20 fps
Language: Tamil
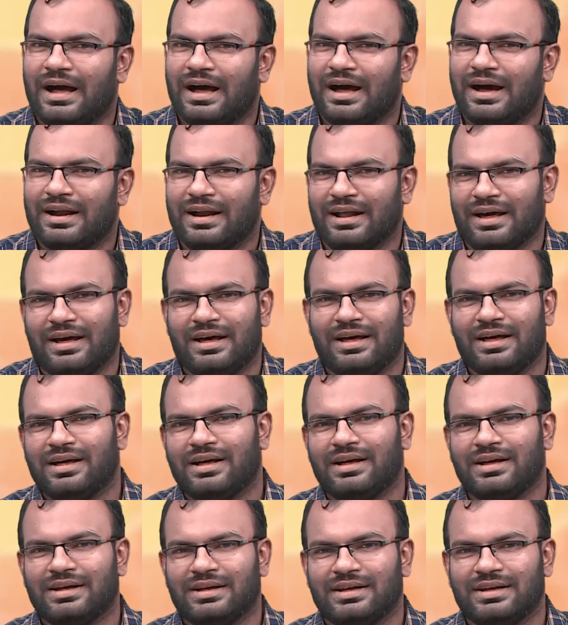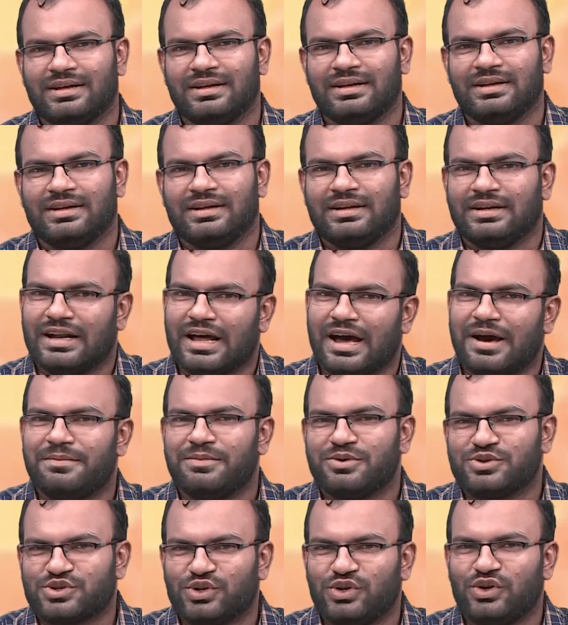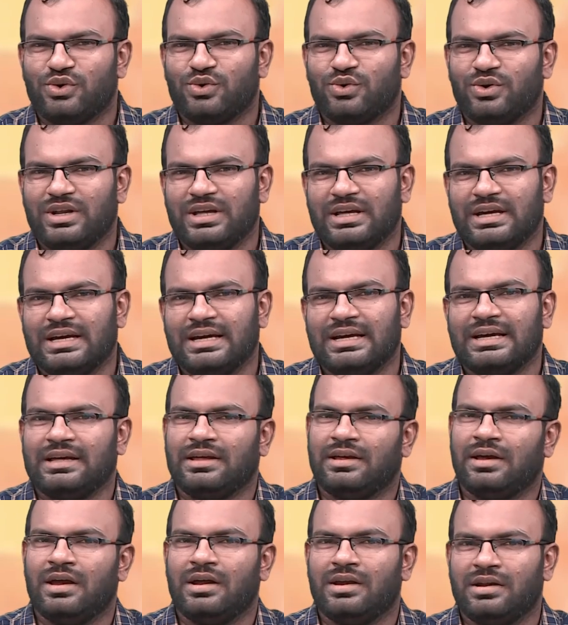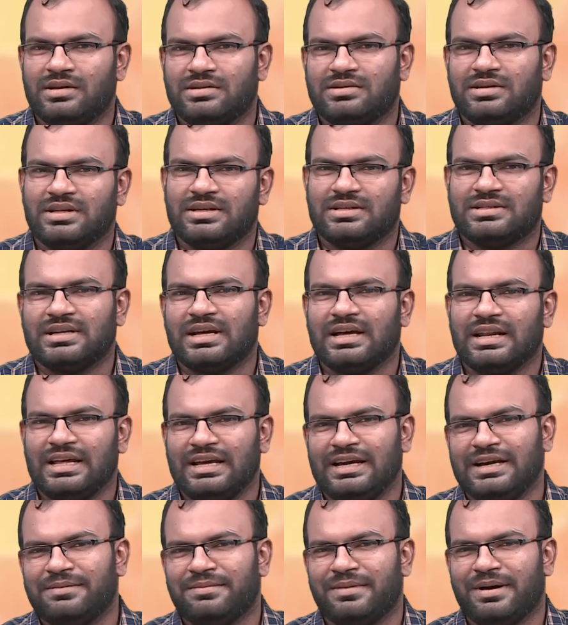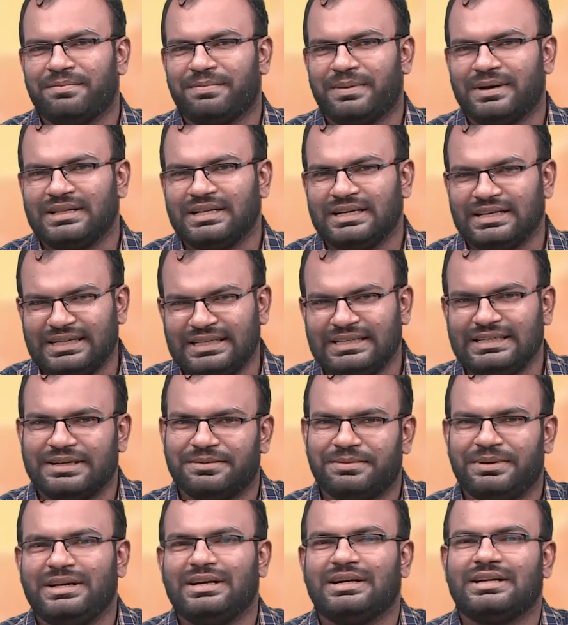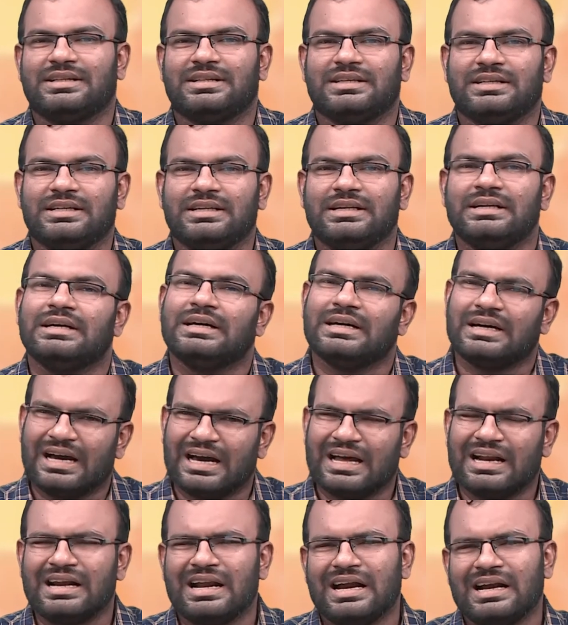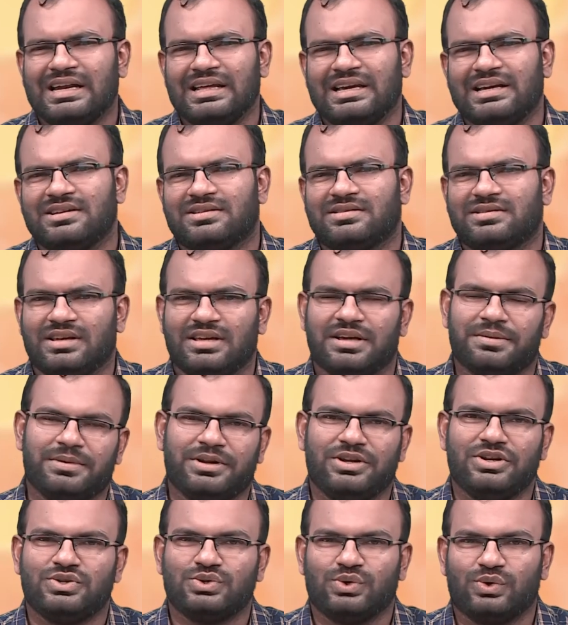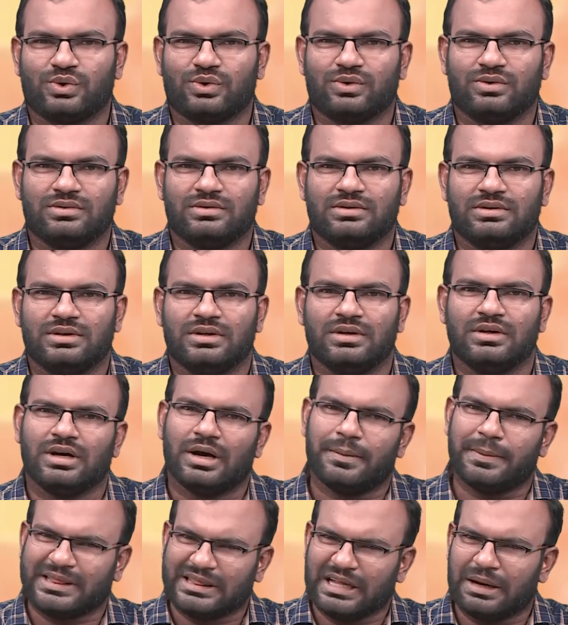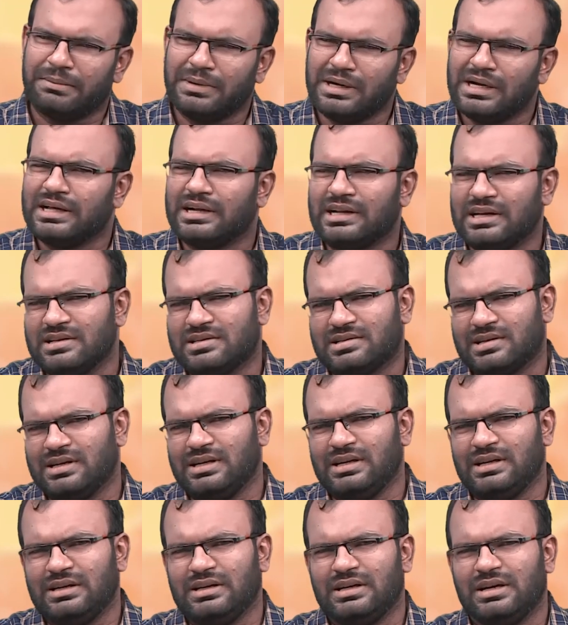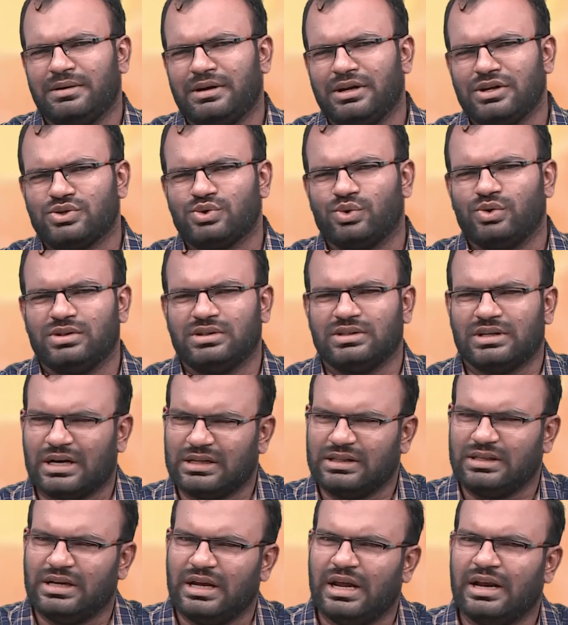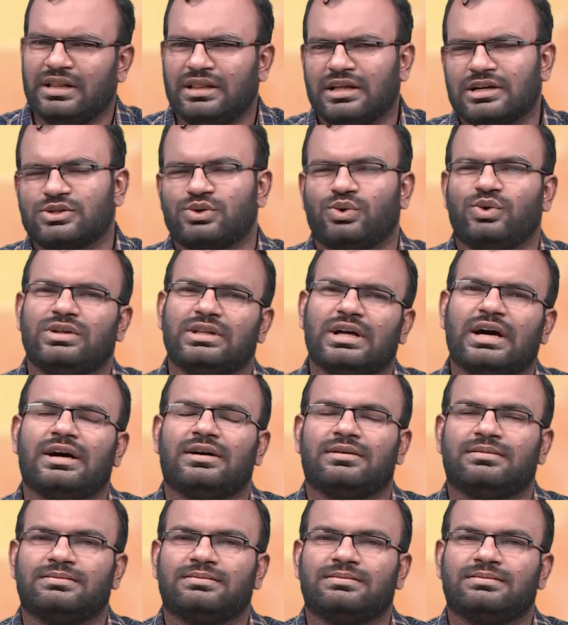ஆனால் நாம் சொல்லக்கூடிய ஏழு இசை சரிகமா பதனி அப்படின்றது கர்நாடிக் இசை அப்படின்னு சொல்கிறோம் அப்போ தமிழர் இசை என்ன சொல்லுது அது ஏழு தான் சொல்லுதா